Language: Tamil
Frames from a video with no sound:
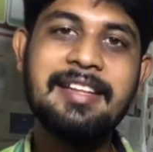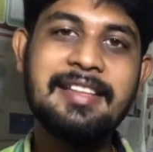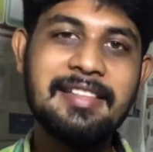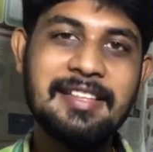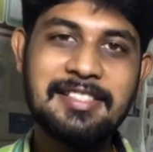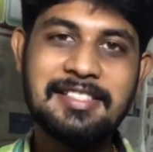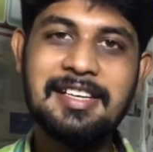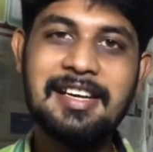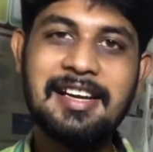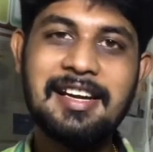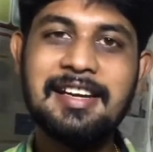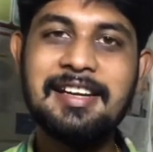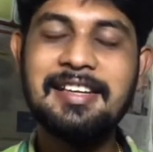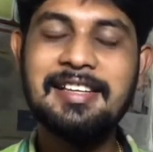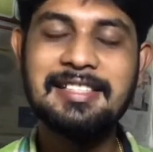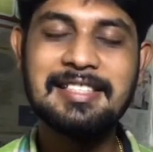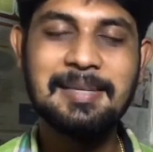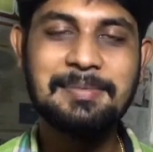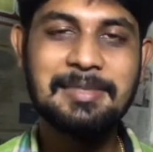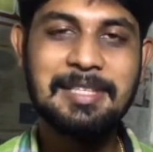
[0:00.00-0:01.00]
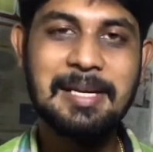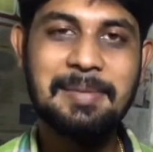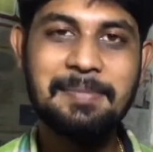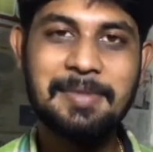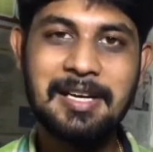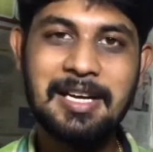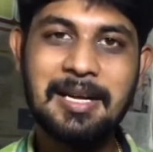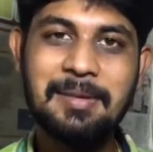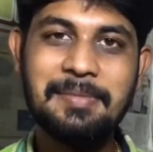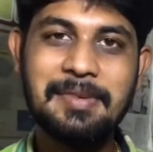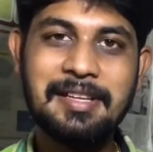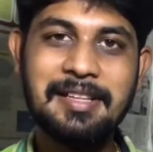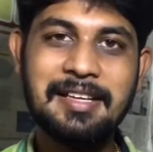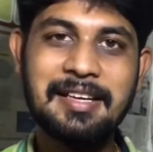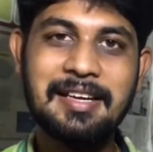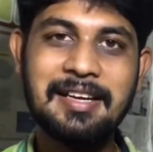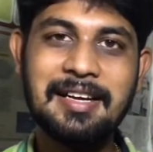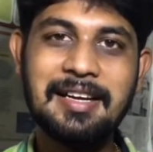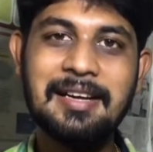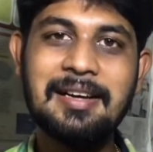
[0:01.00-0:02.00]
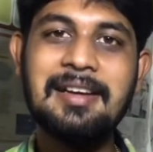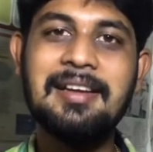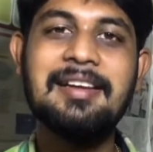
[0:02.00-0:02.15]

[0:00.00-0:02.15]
இந்த சேனலை நீங்கள் சப்ஸ்கிரைப் பண்ணாமல் இருந்தீங்கன்னா